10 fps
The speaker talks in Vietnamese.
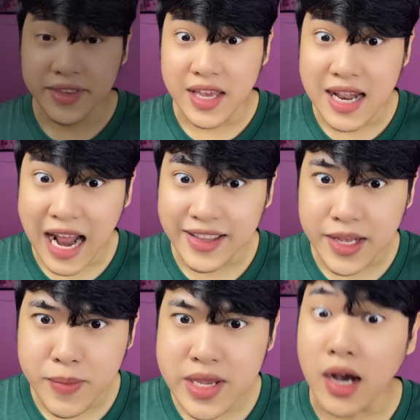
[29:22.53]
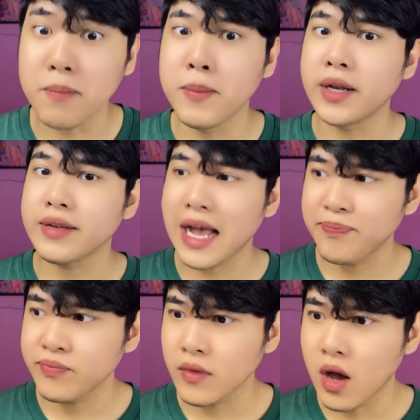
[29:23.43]
Chị Lành chị mới giật mình nha,
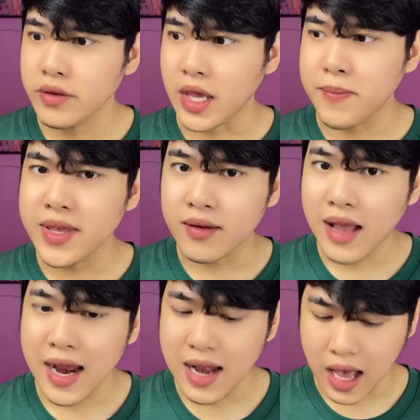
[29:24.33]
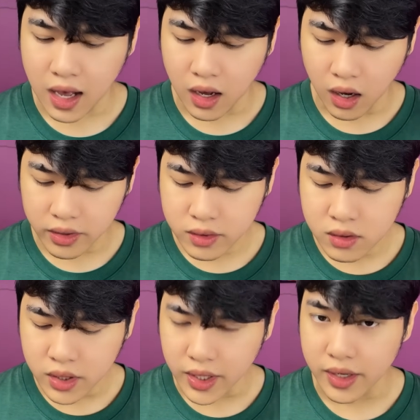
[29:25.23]
chị mới nhìn thấy là ở
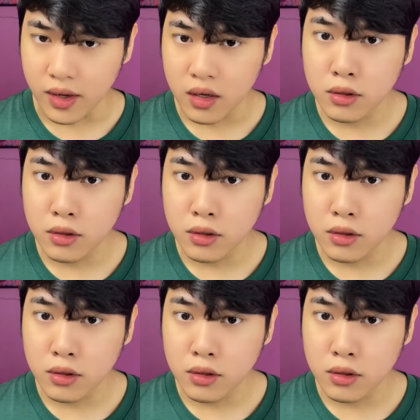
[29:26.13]
dưới chị á,